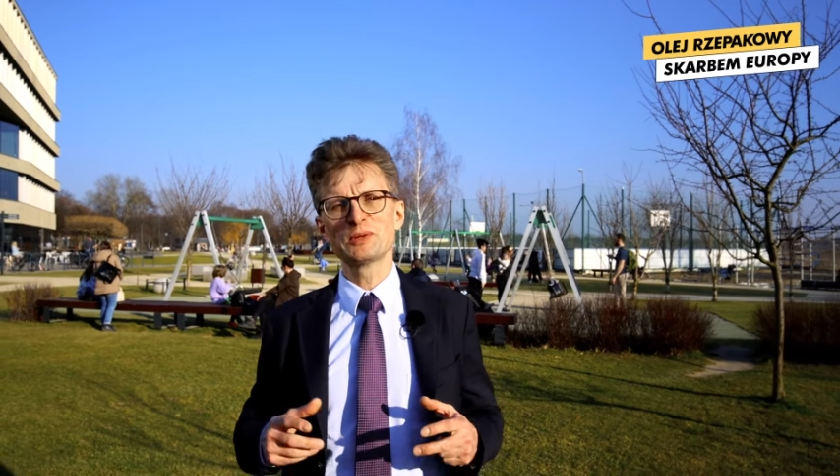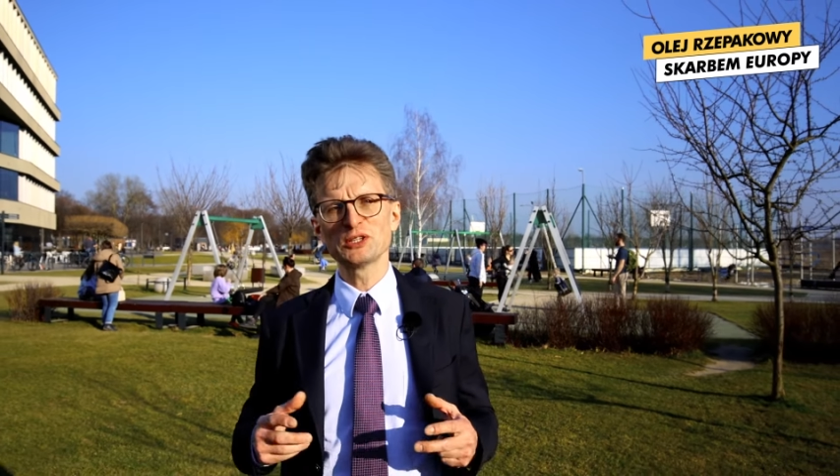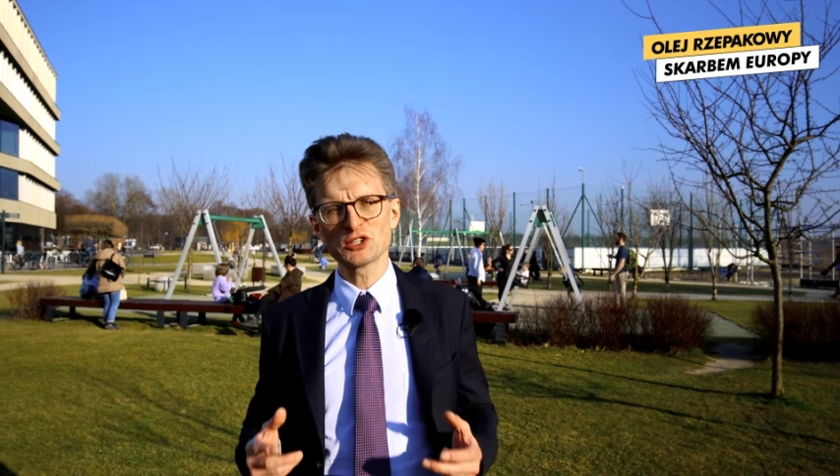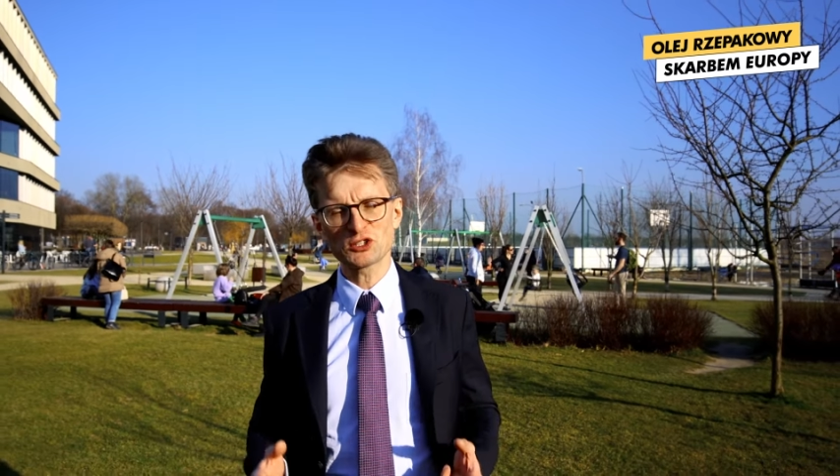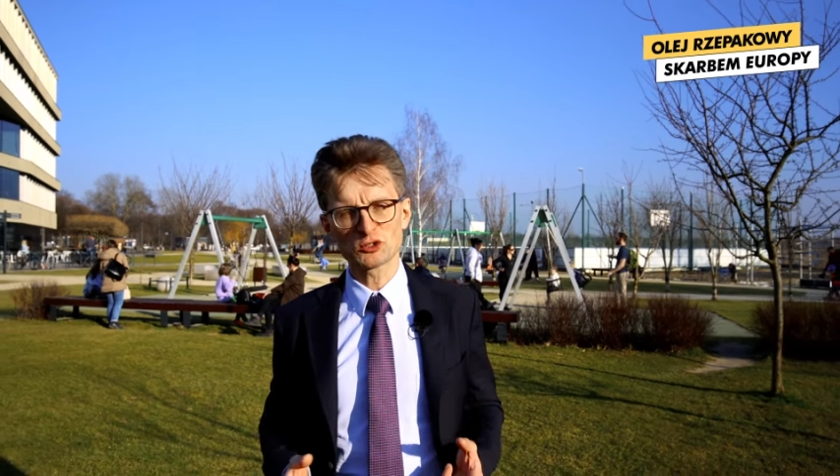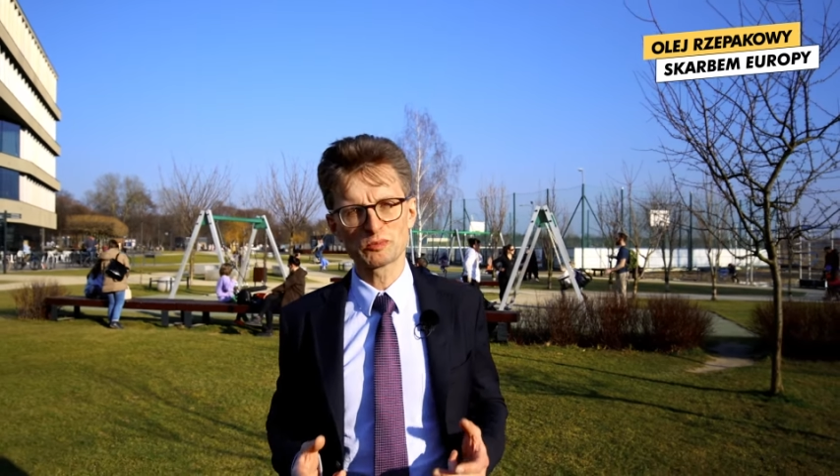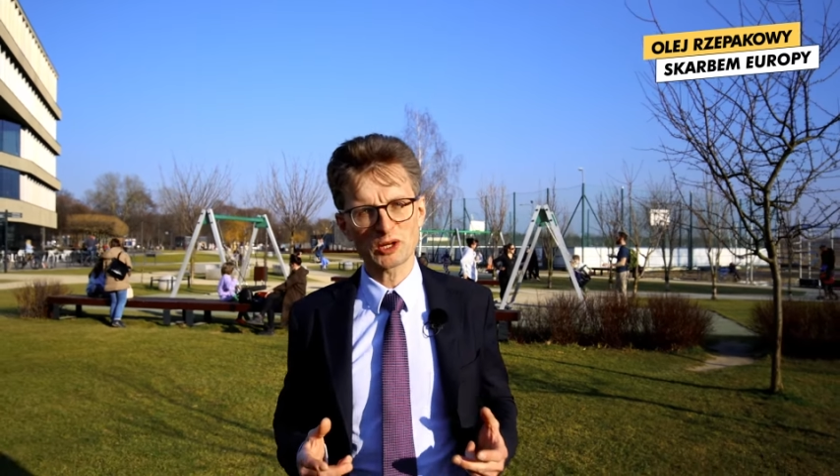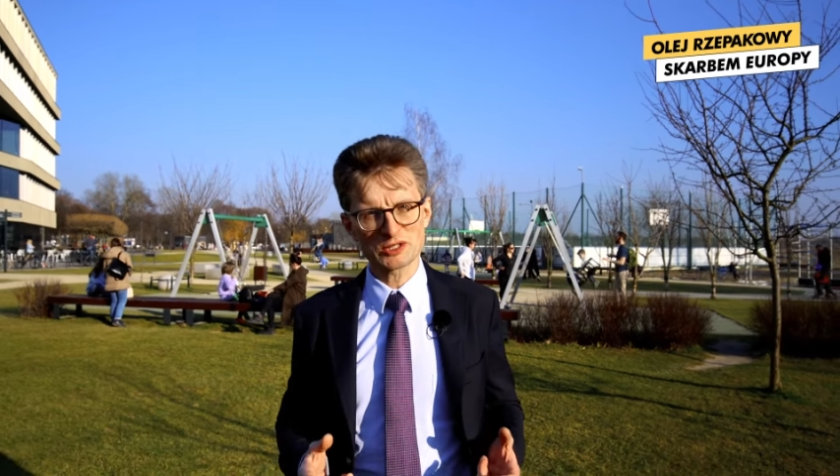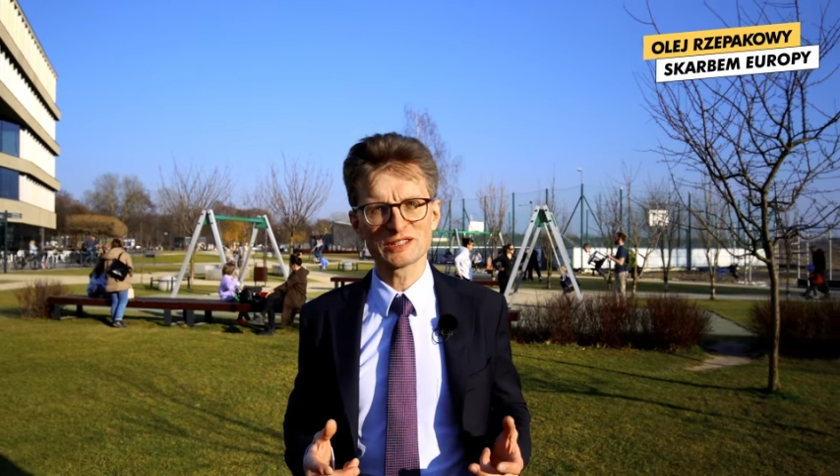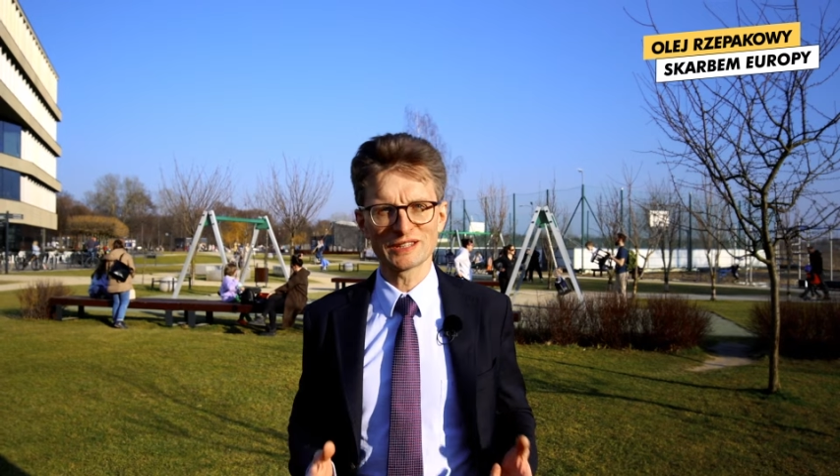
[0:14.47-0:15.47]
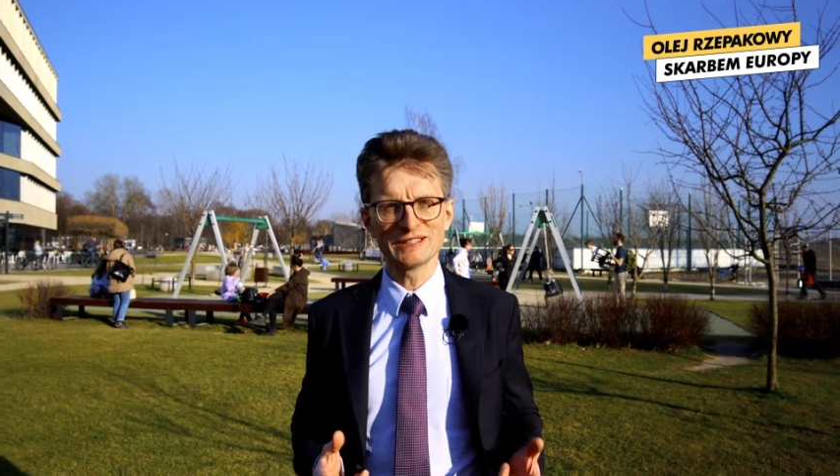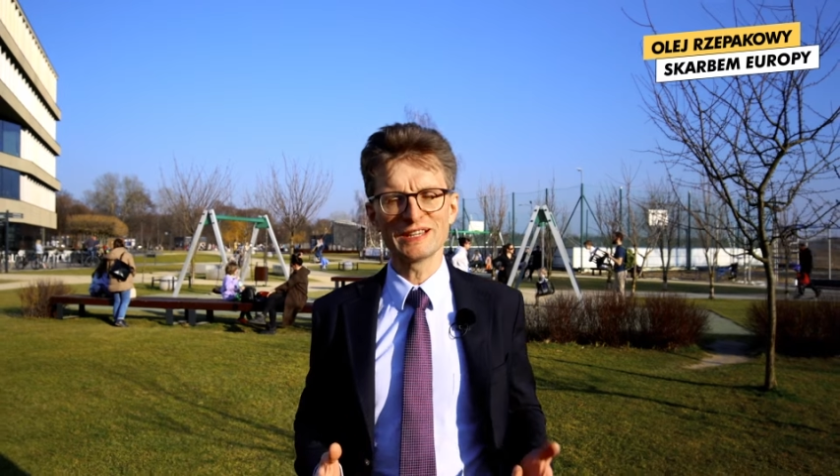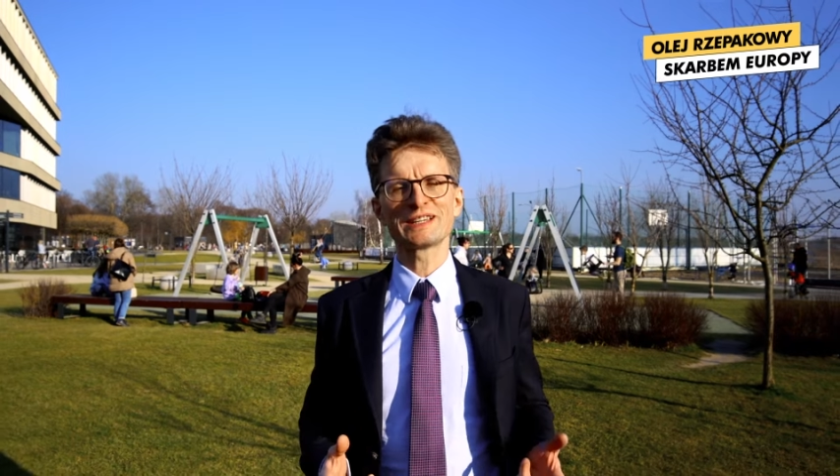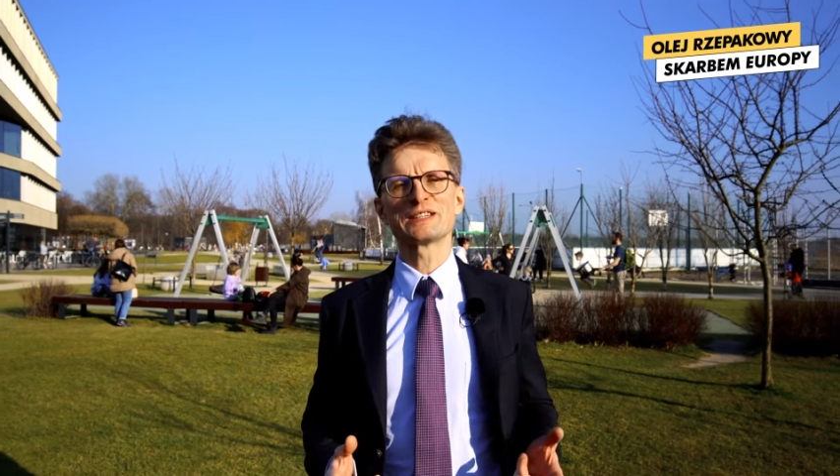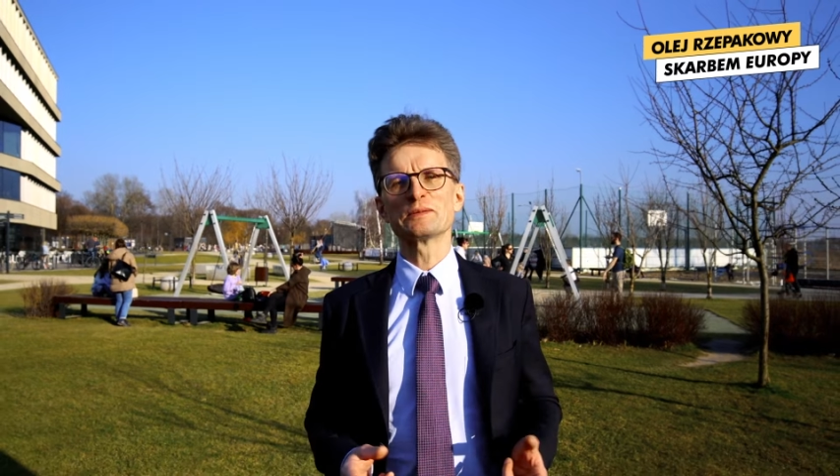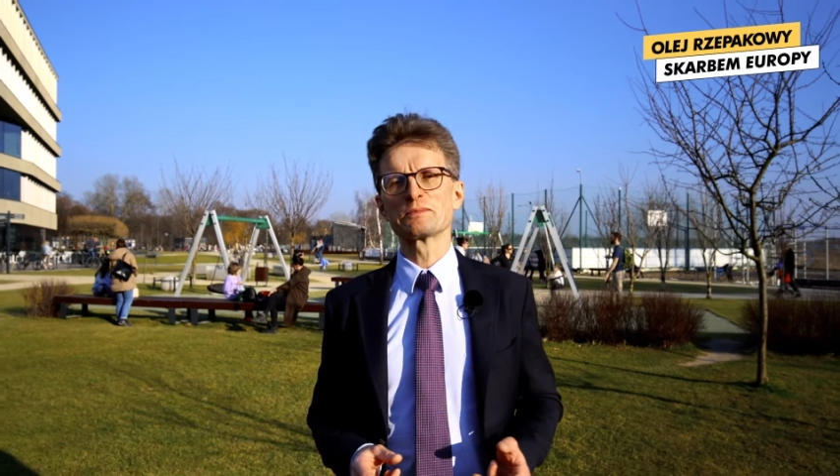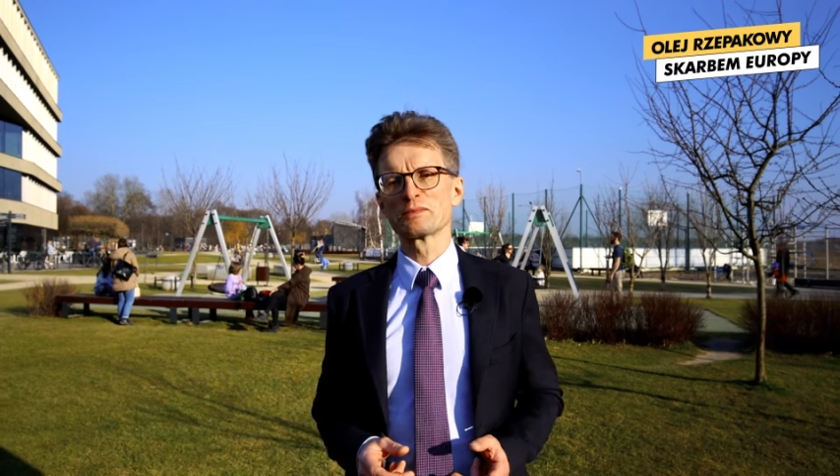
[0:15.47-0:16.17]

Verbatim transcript: 50% energii.